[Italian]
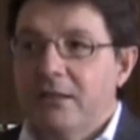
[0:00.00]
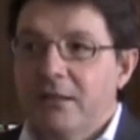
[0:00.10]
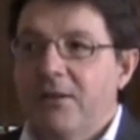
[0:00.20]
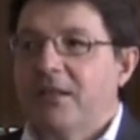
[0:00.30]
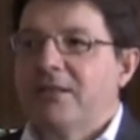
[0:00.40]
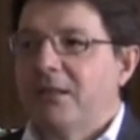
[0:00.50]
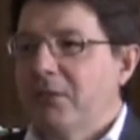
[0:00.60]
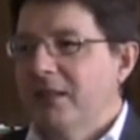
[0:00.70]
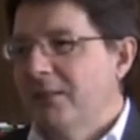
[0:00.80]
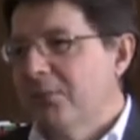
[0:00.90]

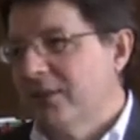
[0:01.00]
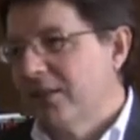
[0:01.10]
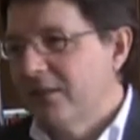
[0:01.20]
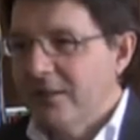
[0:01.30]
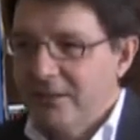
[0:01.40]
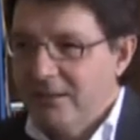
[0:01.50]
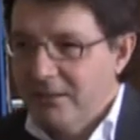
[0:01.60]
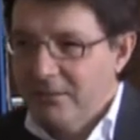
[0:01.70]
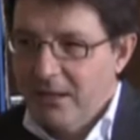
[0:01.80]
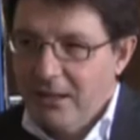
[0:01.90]
diversamente
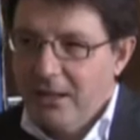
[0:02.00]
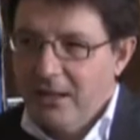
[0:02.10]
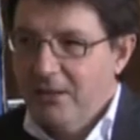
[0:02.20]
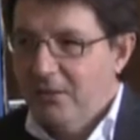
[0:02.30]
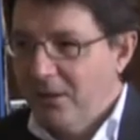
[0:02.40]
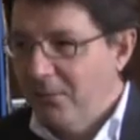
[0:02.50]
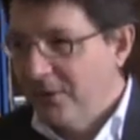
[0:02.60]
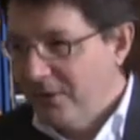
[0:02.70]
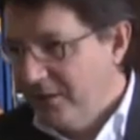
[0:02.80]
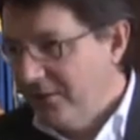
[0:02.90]
protagonisti in
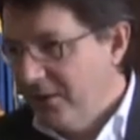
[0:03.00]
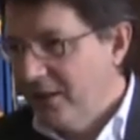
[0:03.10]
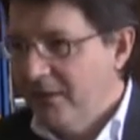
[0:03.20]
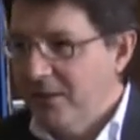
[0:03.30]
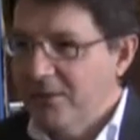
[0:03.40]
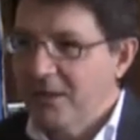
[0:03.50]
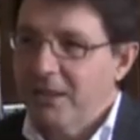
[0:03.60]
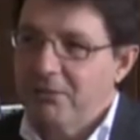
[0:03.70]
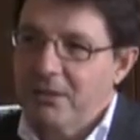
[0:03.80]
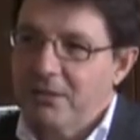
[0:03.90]
Europa se si voleva
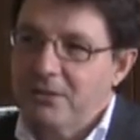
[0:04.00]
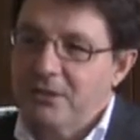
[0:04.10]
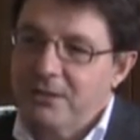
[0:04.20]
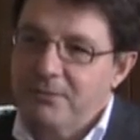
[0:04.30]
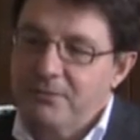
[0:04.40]
contare qualcosa.